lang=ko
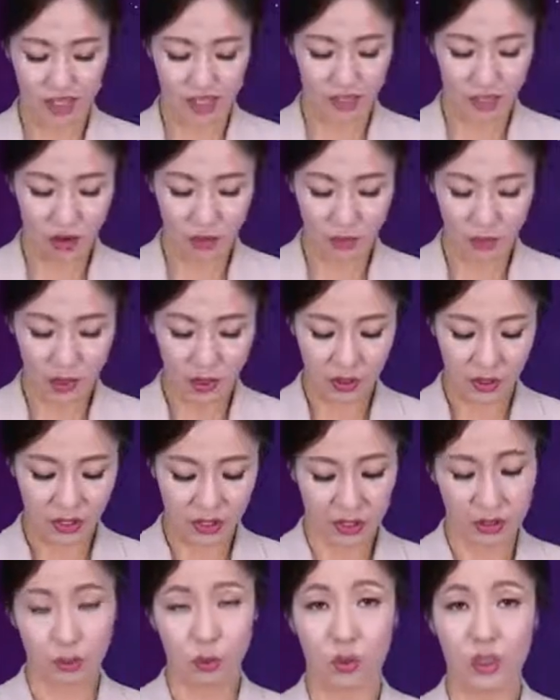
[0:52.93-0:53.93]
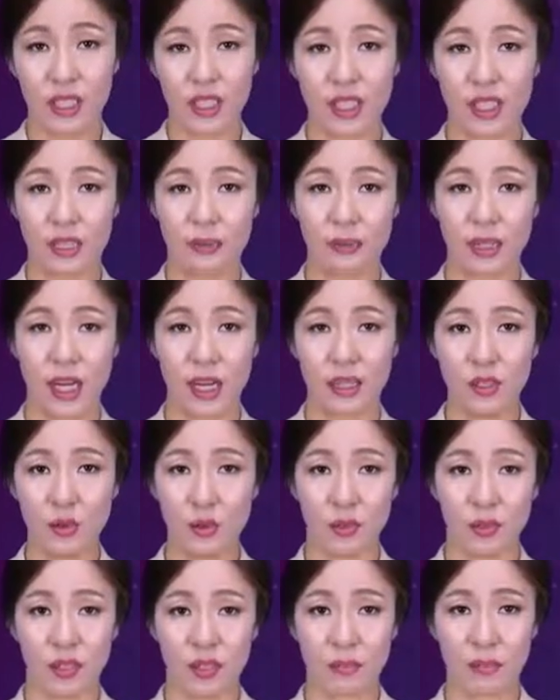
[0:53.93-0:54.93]
정면에서 보는 심장은
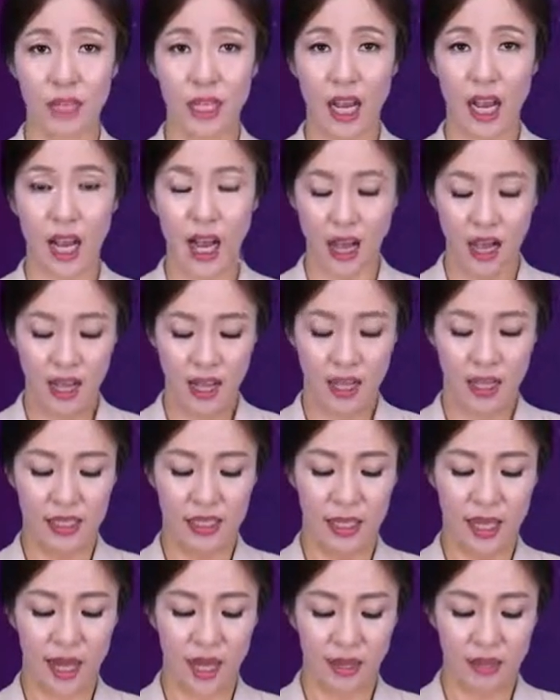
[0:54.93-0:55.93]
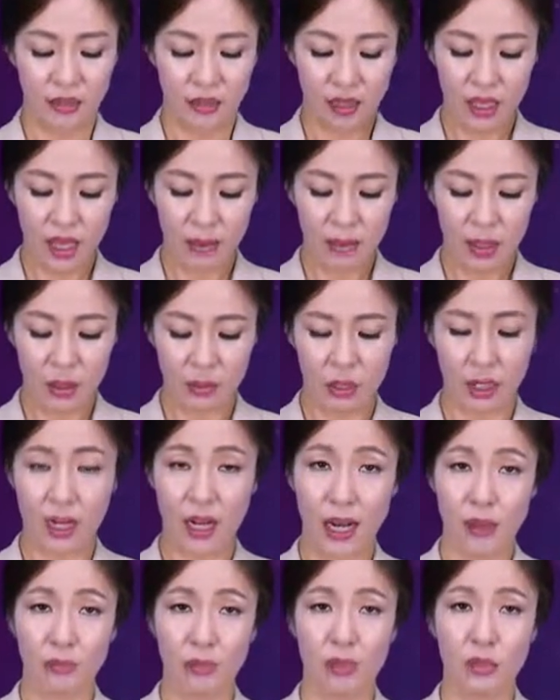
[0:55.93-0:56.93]
이렇습니다. 자, 그렇다면 우리
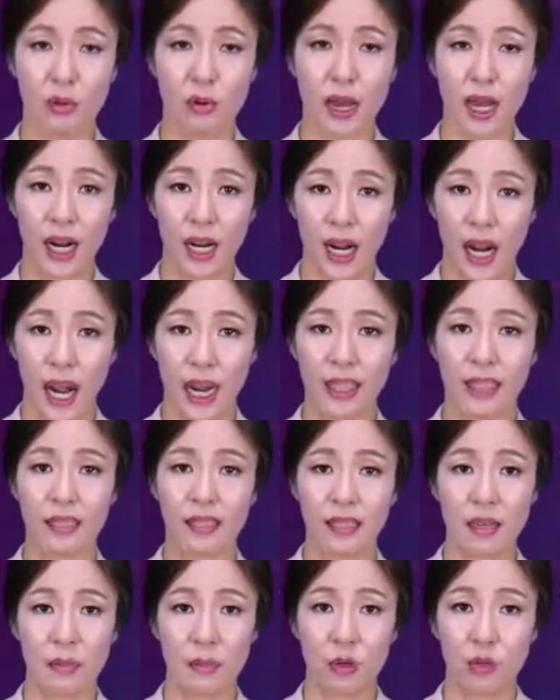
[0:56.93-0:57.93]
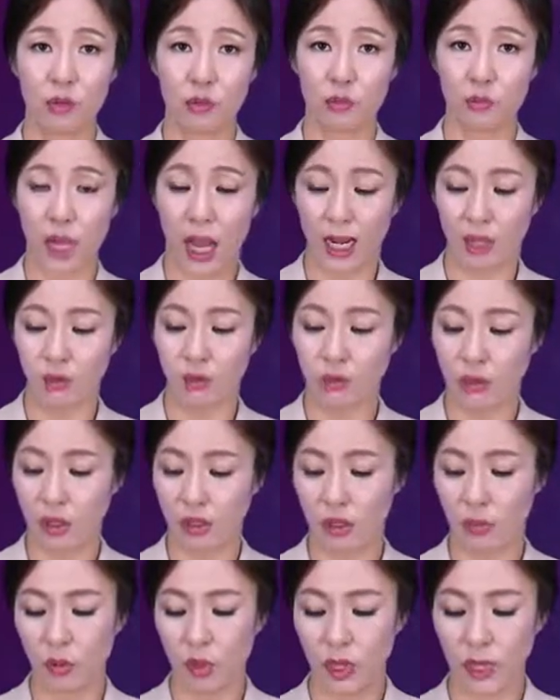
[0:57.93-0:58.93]
레프트와 라이트 챔버로 좀
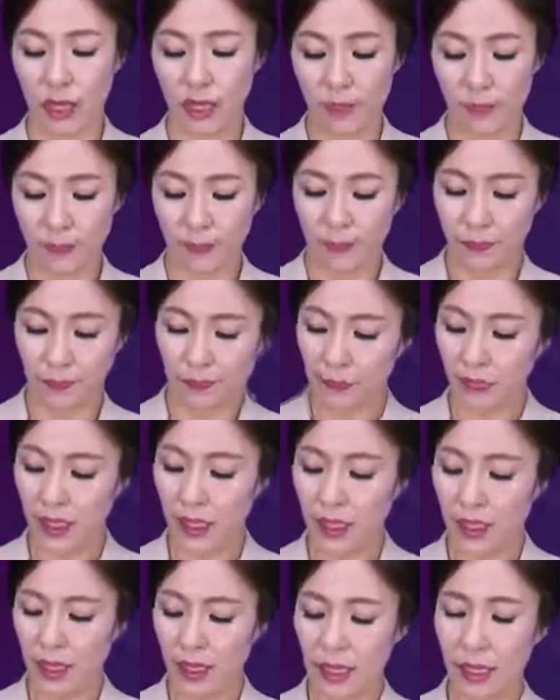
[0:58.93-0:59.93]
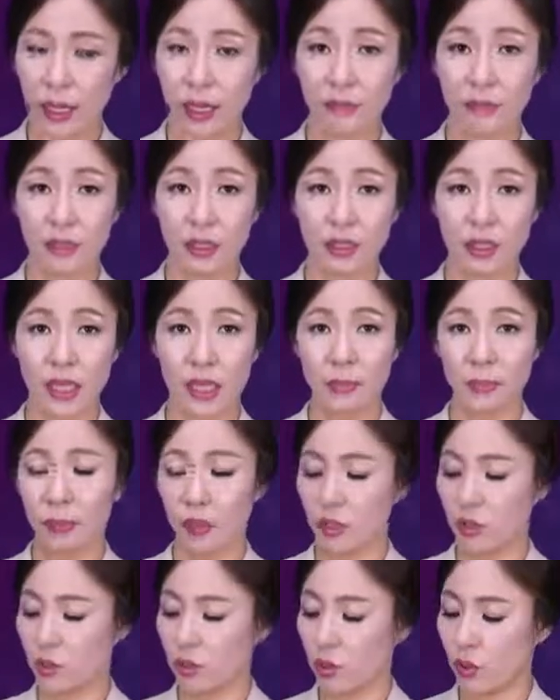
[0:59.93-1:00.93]
나누어서 볼까요? 레프트
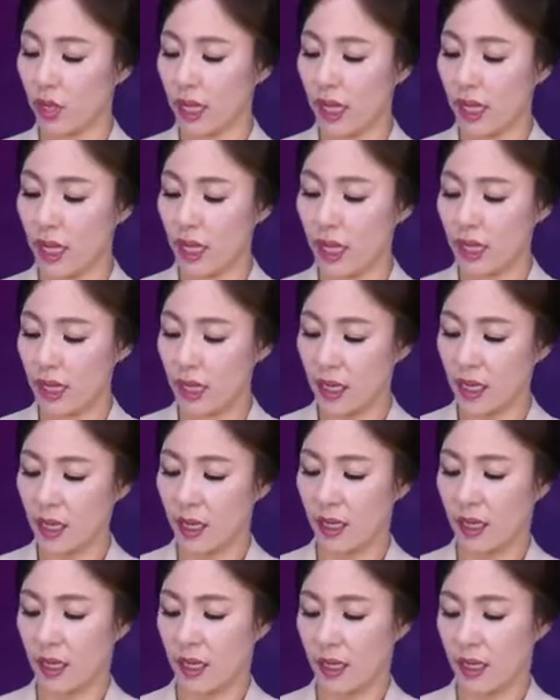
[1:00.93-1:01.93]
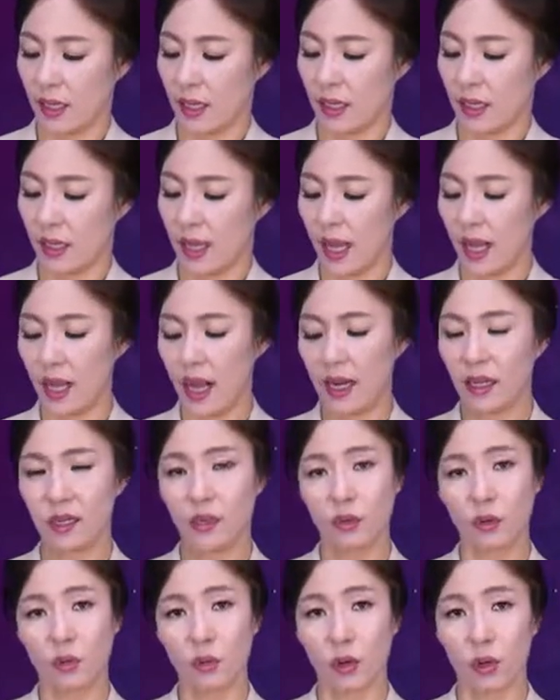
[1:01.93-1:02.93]
챔버 쪽에
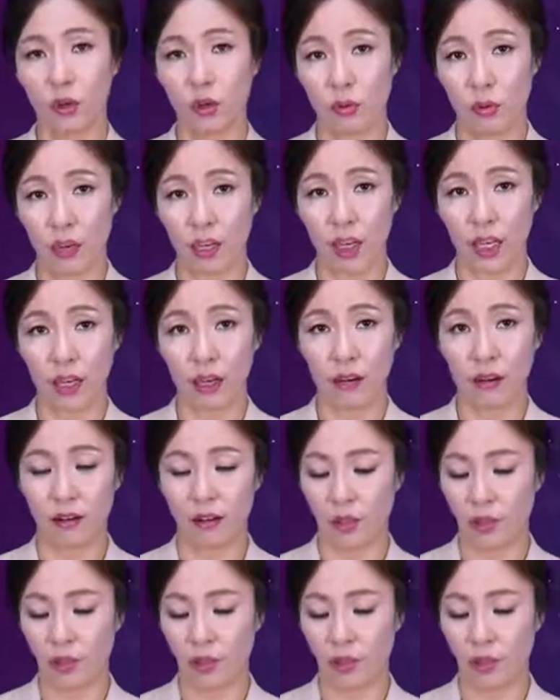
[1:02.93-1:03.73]
내강을 좀 열어볼게요.